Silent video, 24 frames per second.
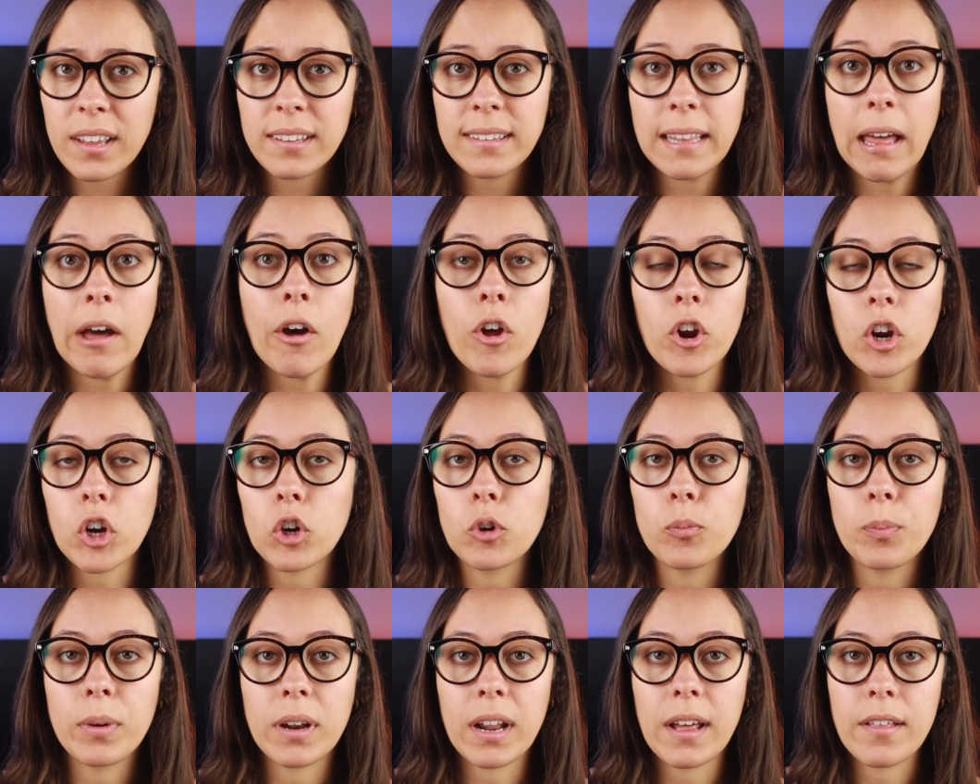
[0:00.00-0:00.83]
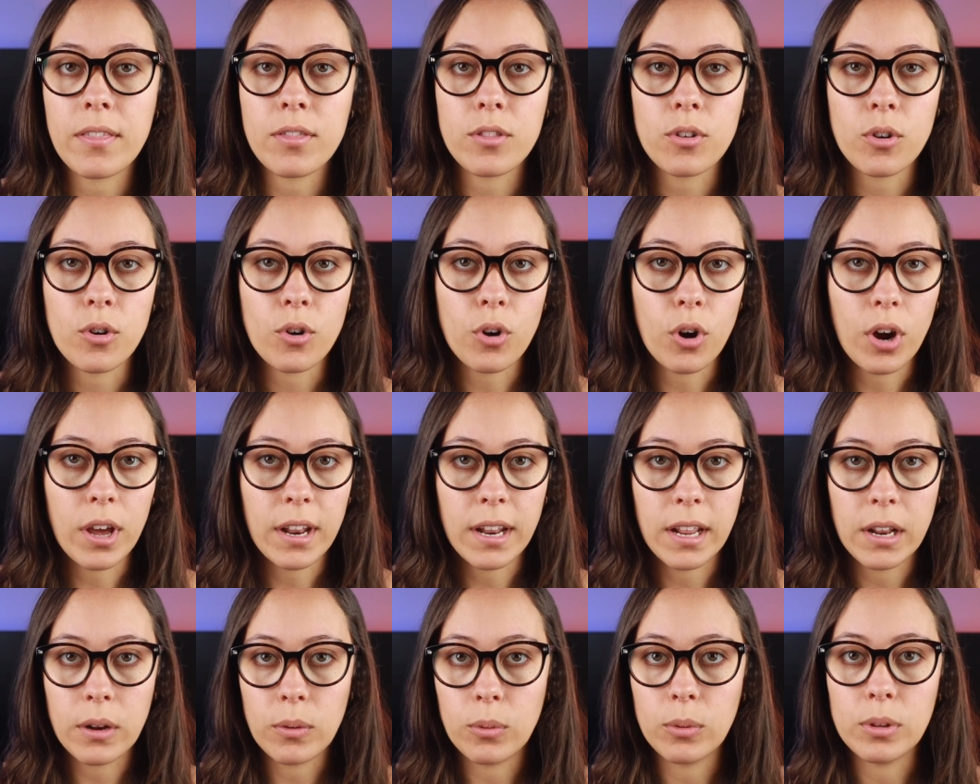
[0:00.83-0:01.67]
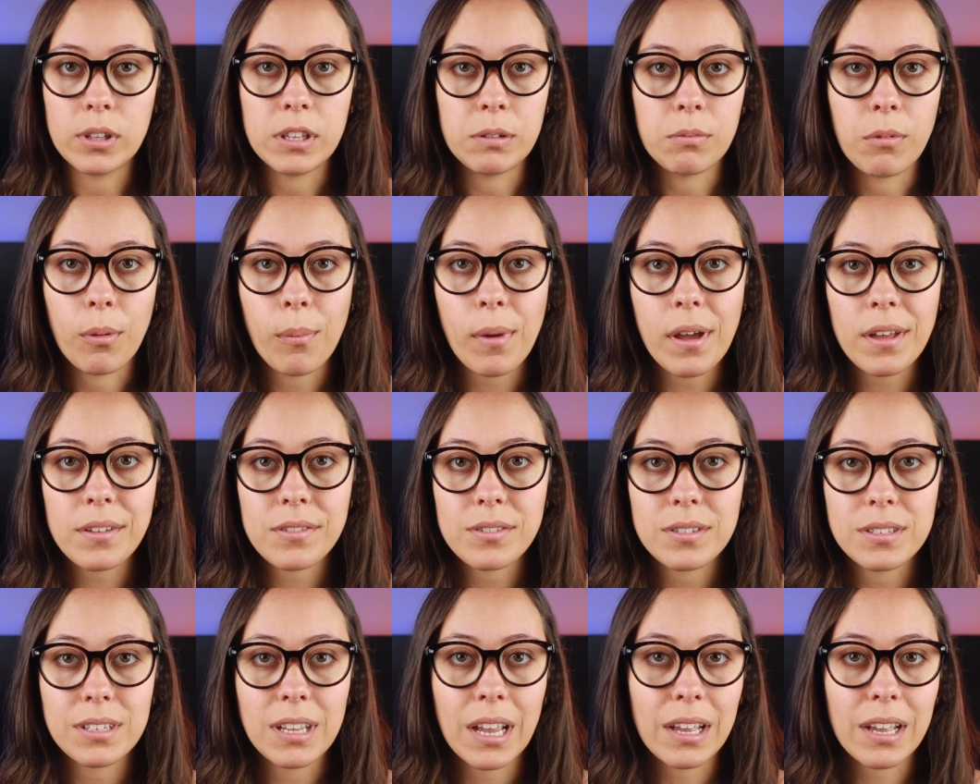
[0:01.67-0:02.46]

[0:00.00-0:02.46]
ha estado recuperando en el último mes,